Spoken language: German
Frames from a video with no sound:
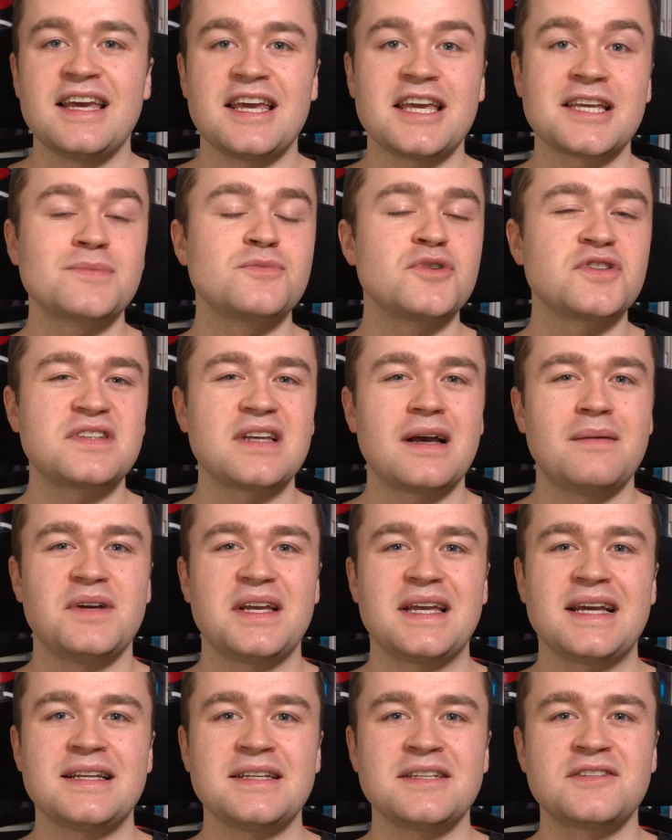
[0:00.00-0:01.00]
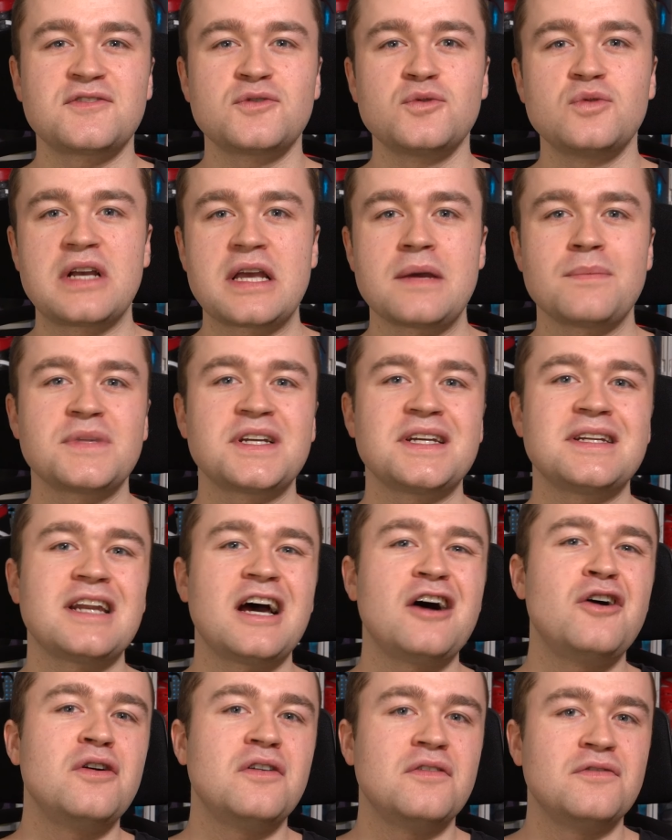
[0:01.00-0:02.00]
Ich muss ja aber ehrlich zugeben,
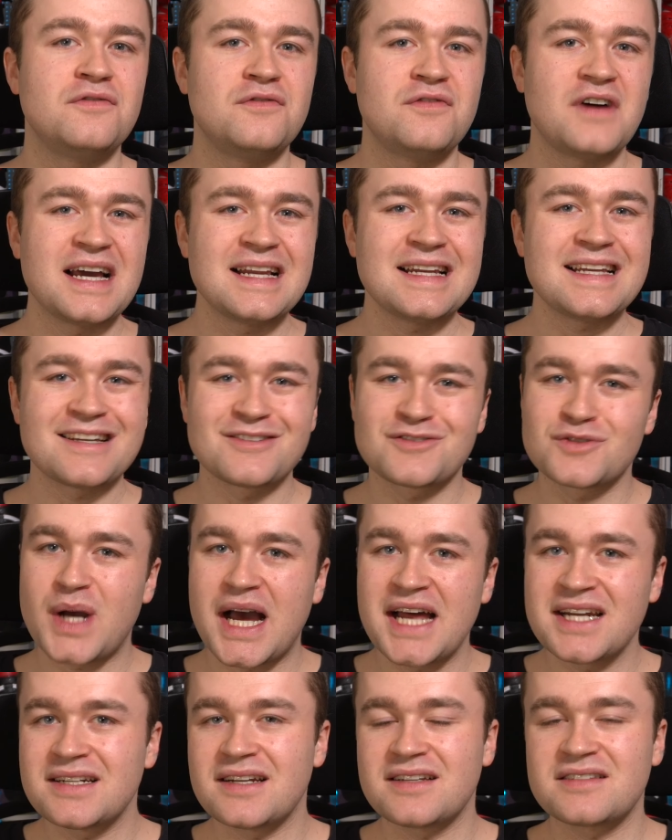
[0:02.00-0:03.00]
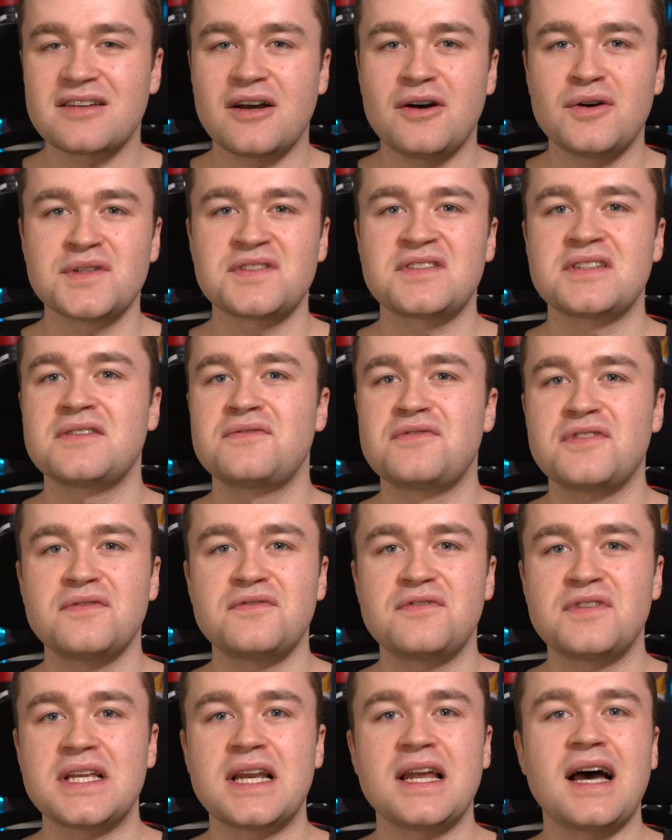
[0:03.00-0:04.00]
genau weil er so anders aussieht wie
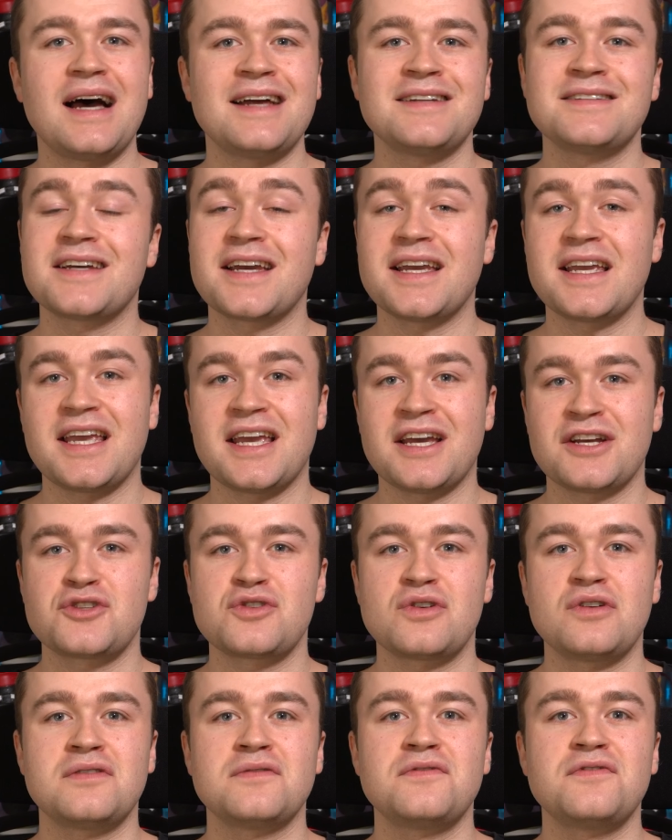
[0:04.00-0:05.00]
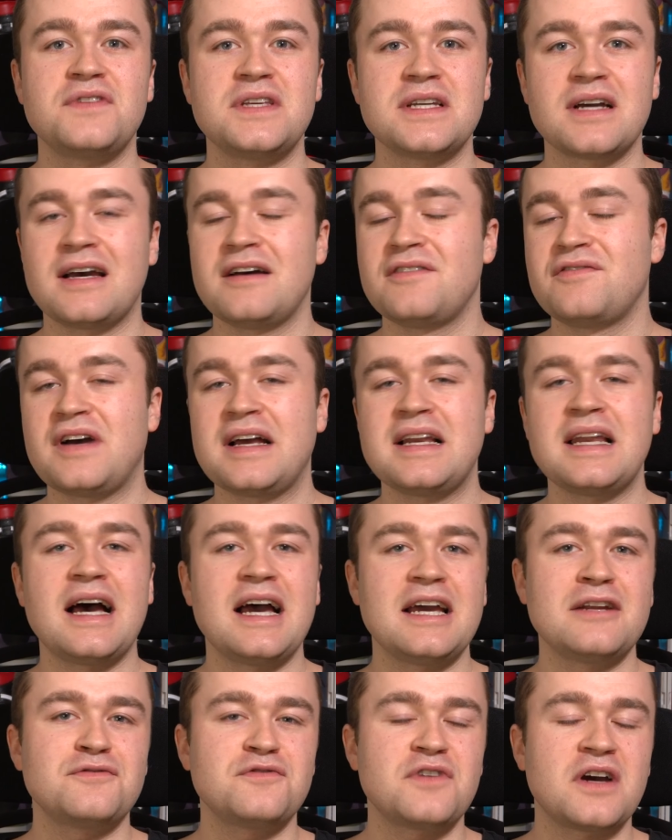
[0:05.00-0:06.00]
viele andere Air Jordan 4er, weil er
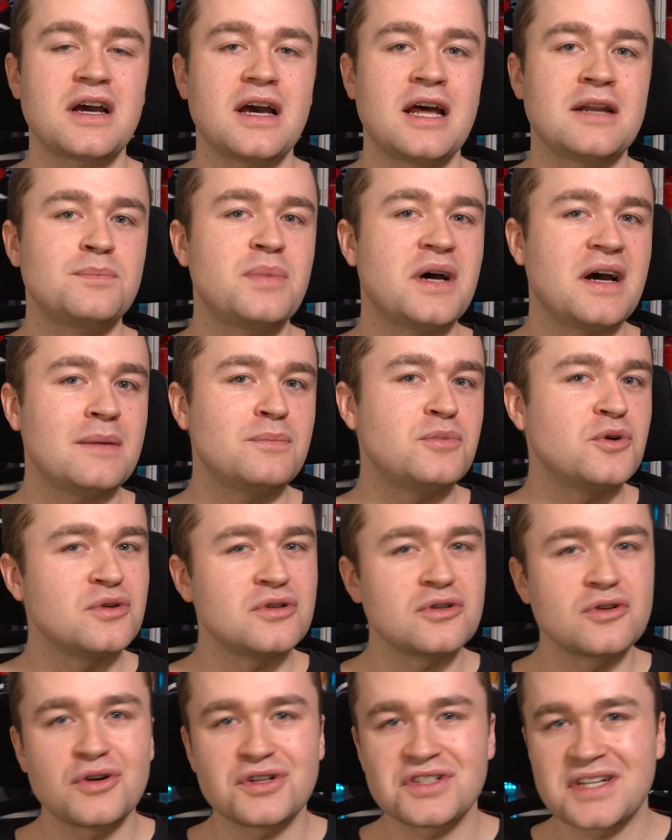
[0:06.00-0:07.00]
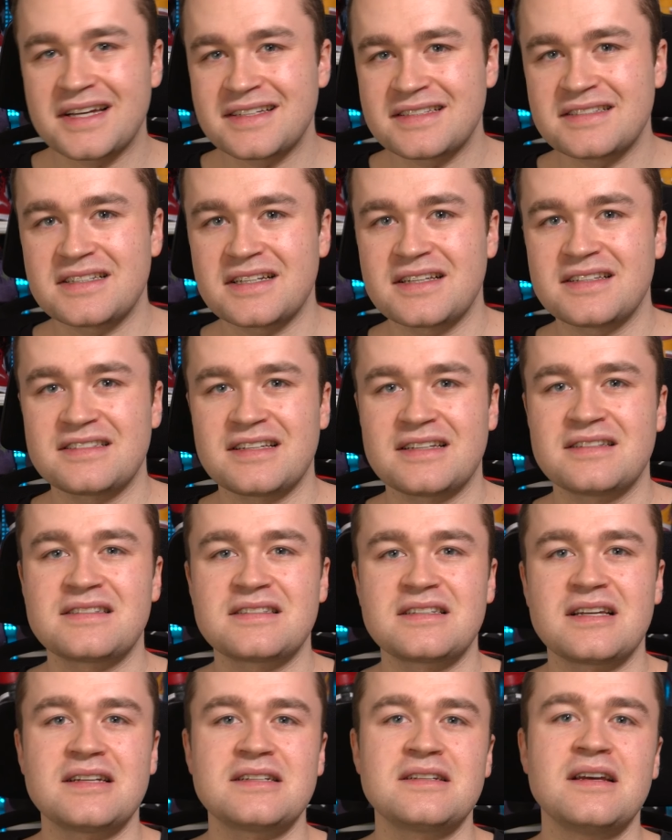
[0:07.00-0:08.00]
einfach an ein paar Punkten Kontraste
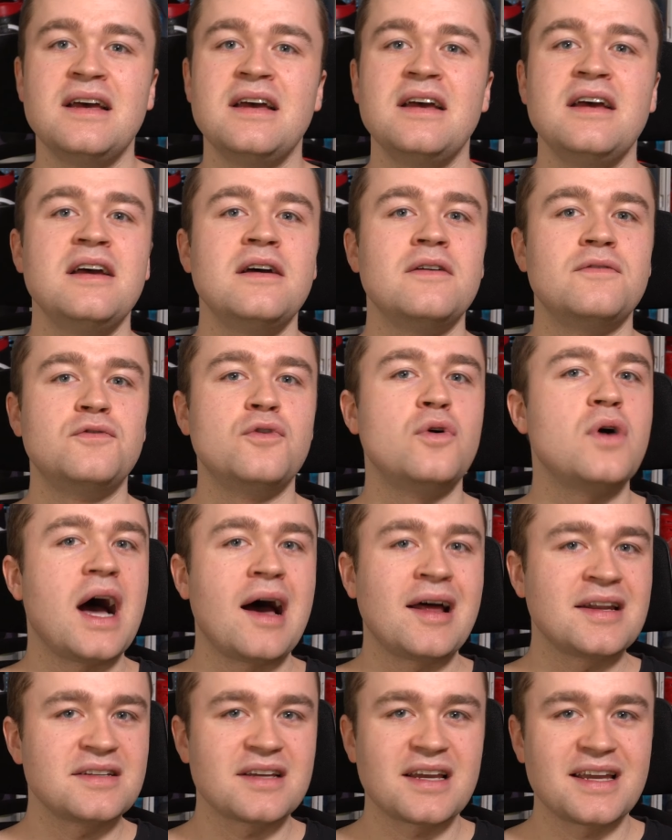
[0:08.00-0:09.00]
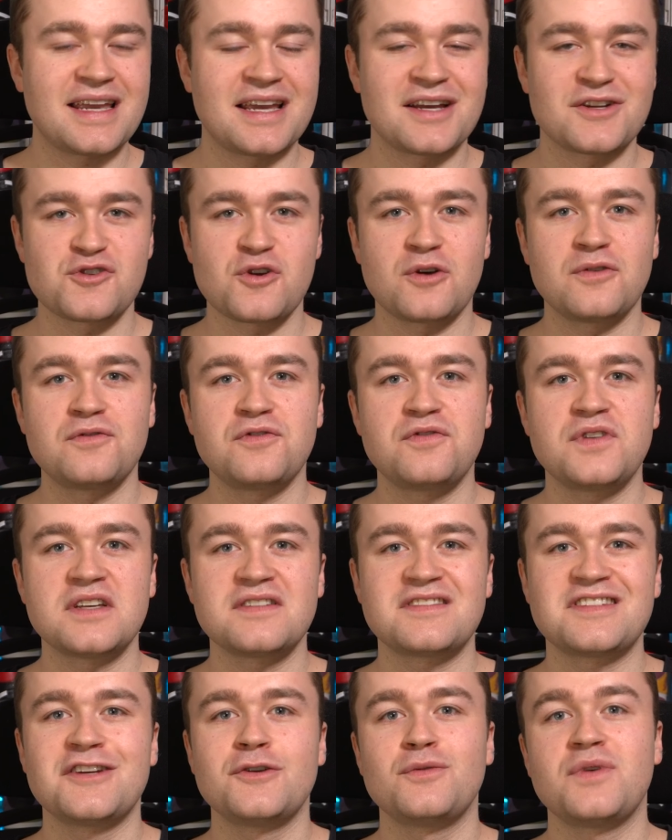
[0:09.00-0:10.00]
gesetzt hat, wo andere Air Jordan 4
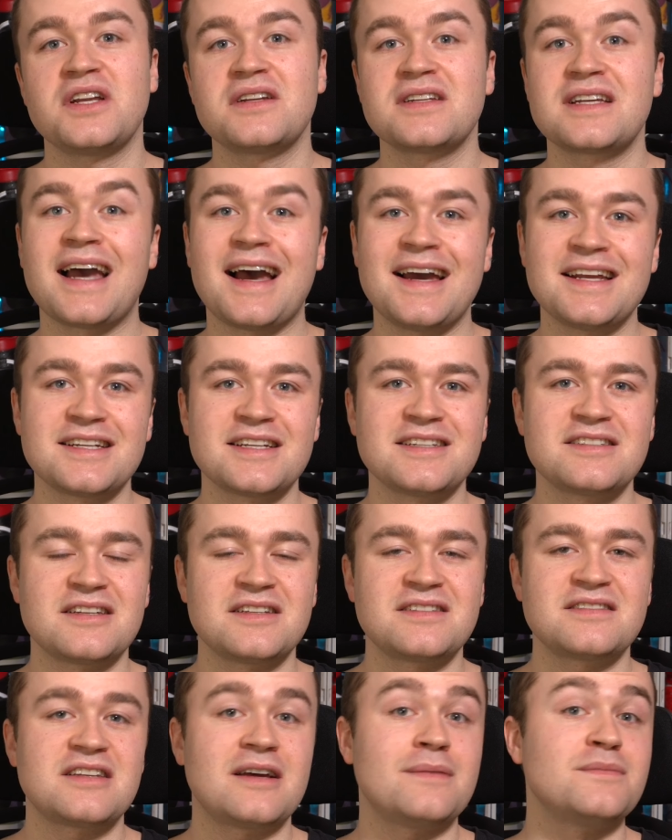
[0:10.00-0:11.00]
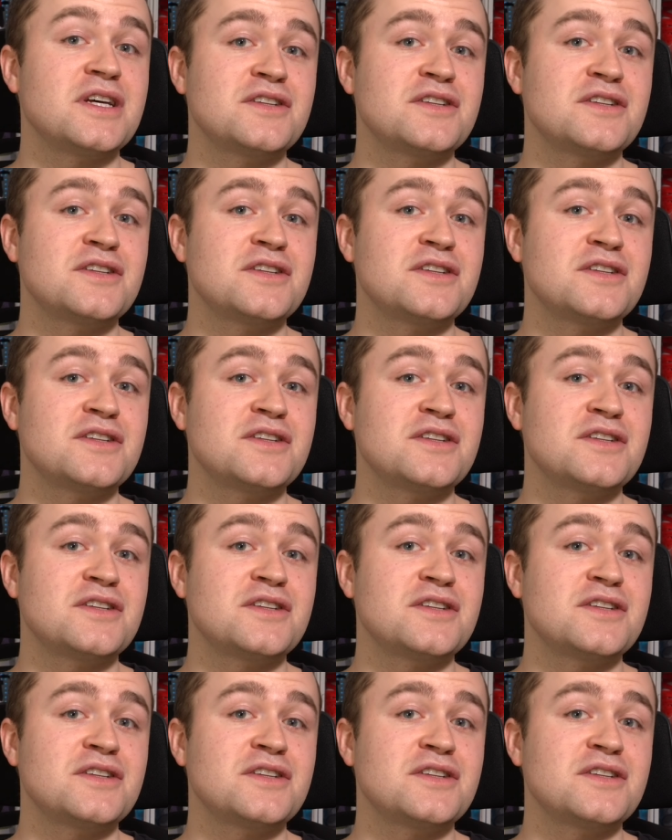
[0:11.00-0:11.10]
Silhouetten keine gesetzt haben.